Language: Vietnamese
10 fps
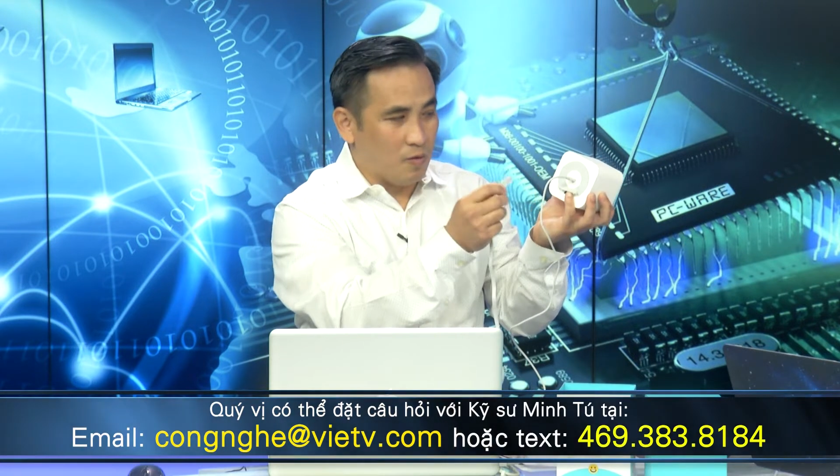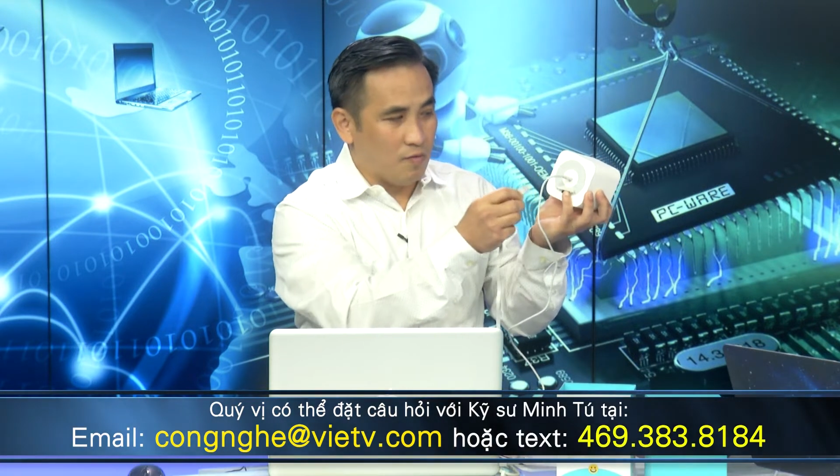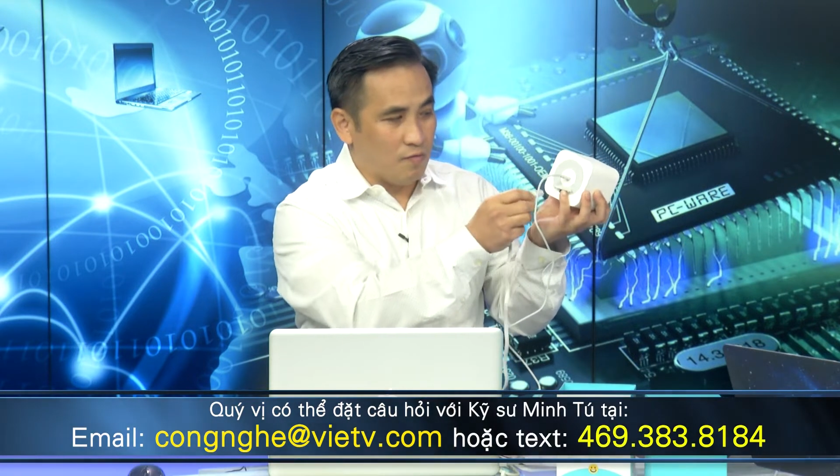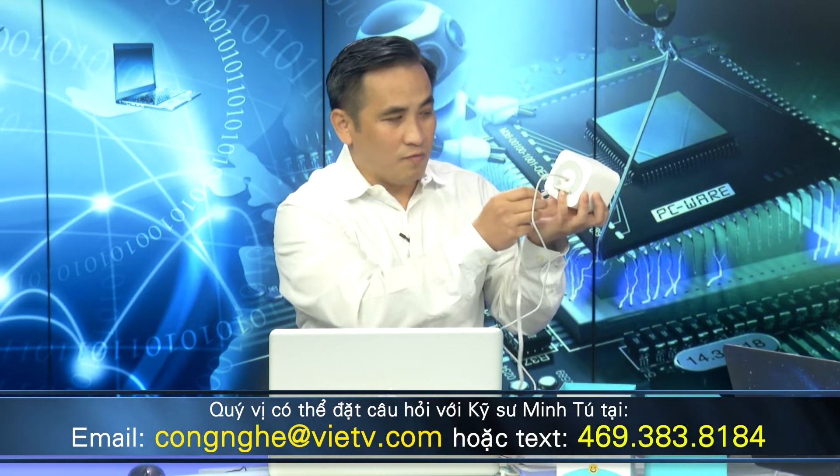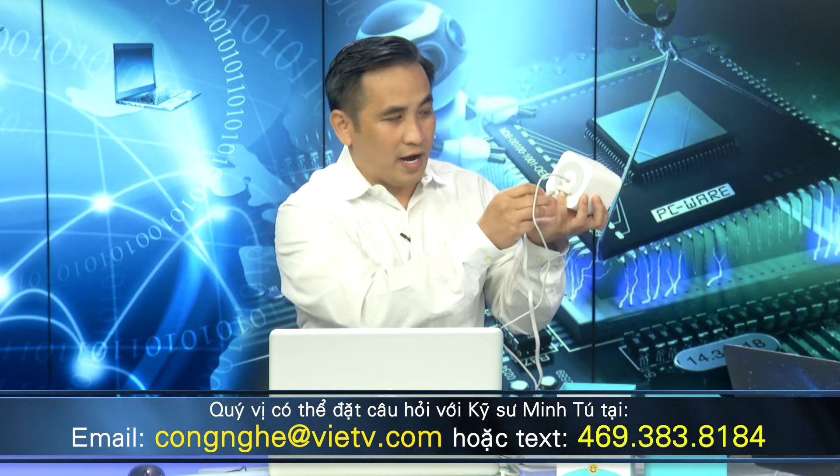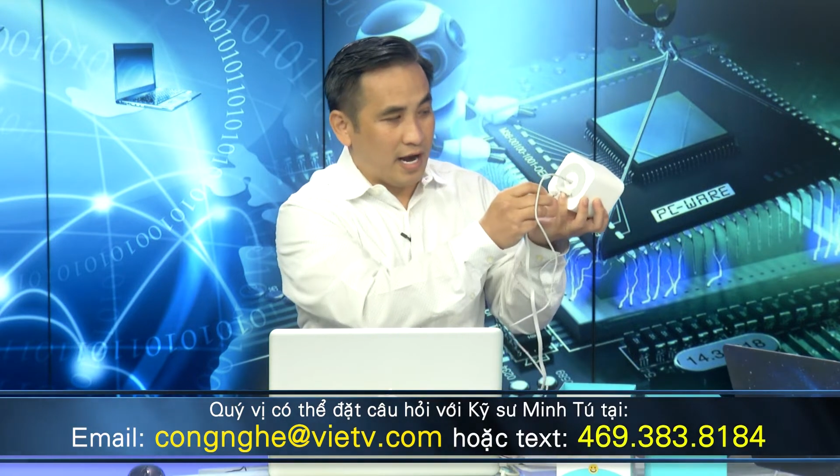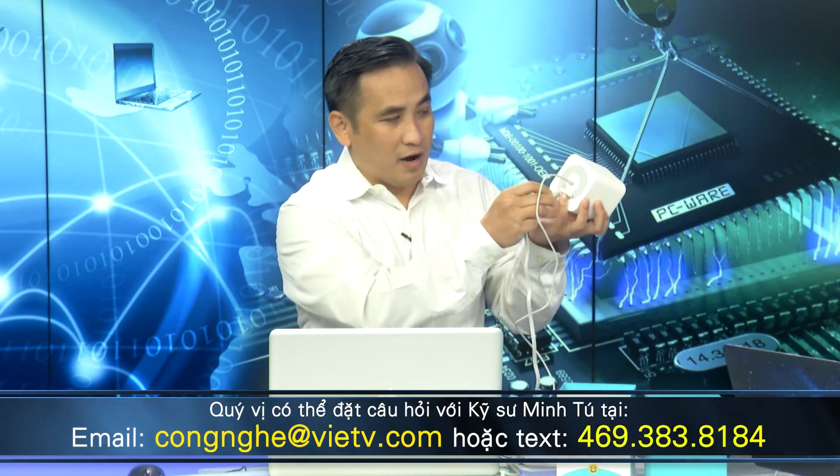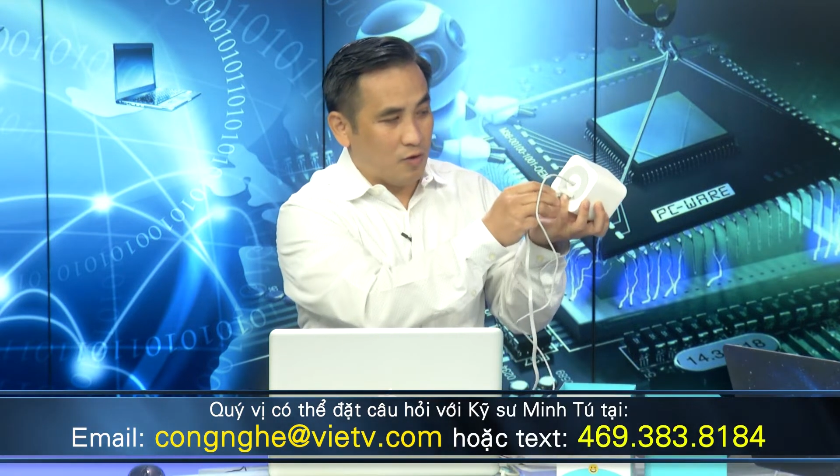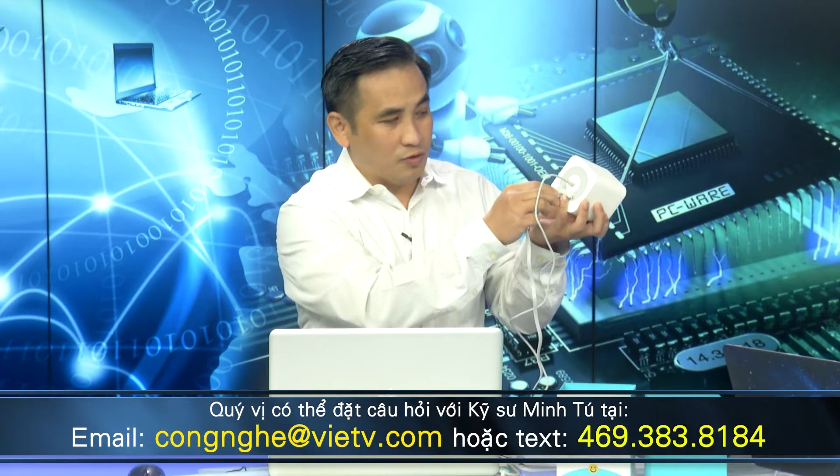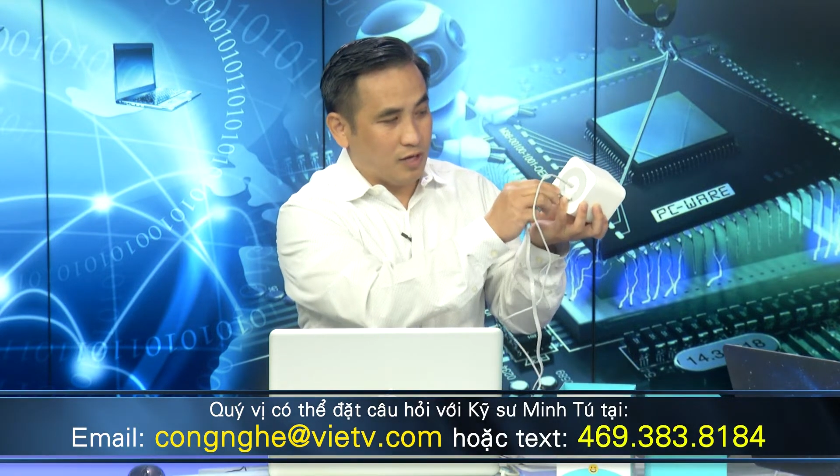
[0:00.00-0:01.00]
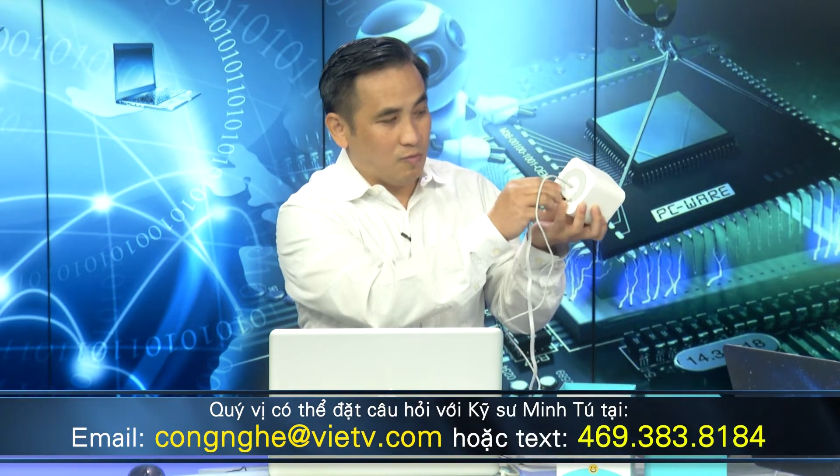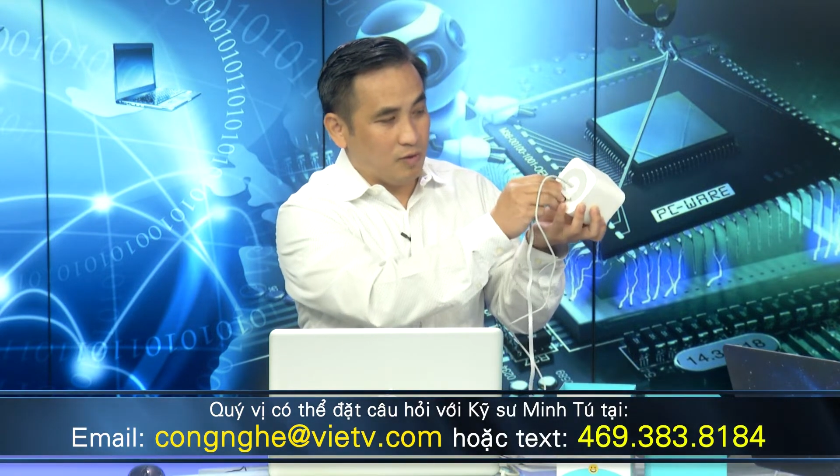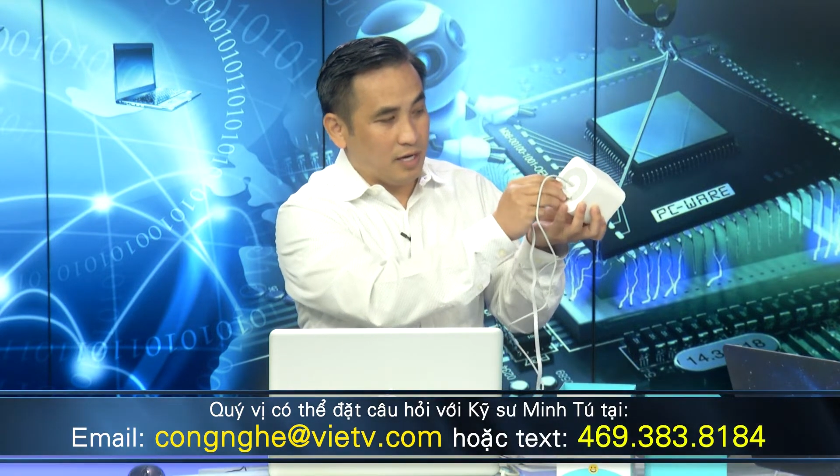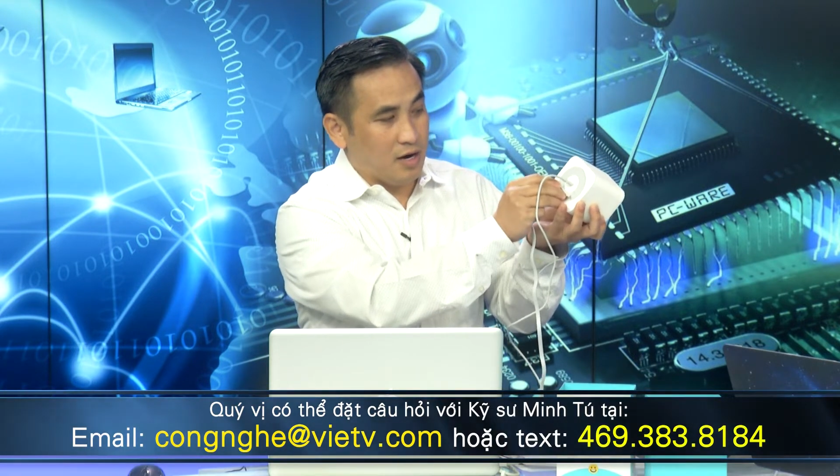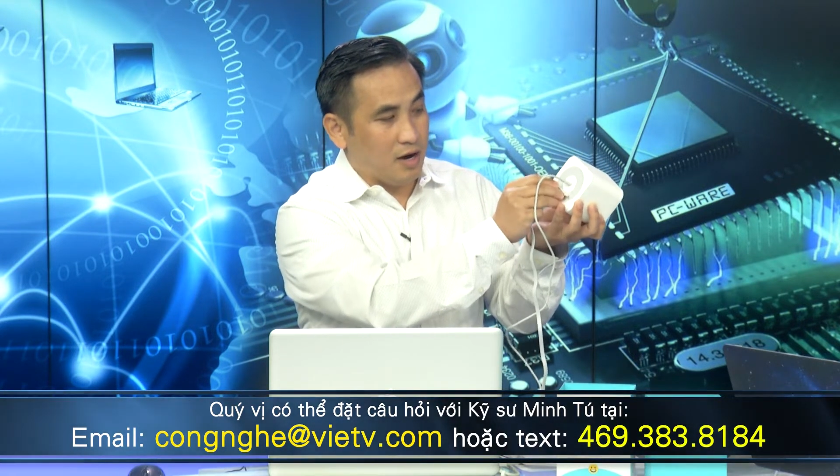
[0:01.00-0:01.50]
vào trong
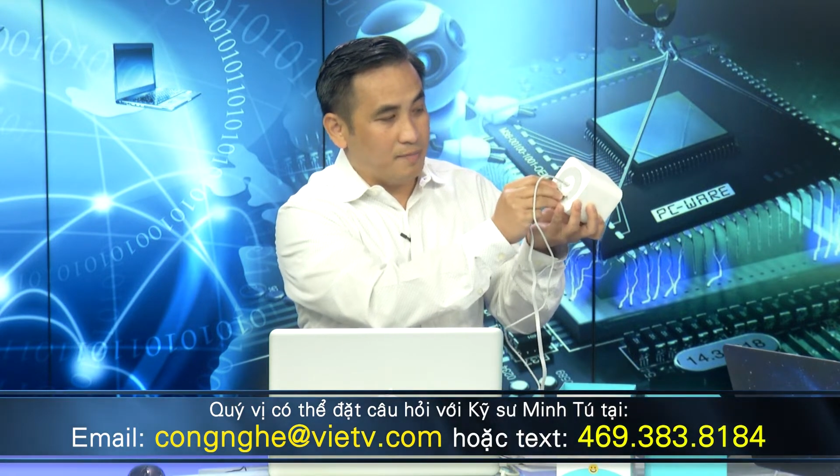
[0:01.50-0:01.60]
cái hộp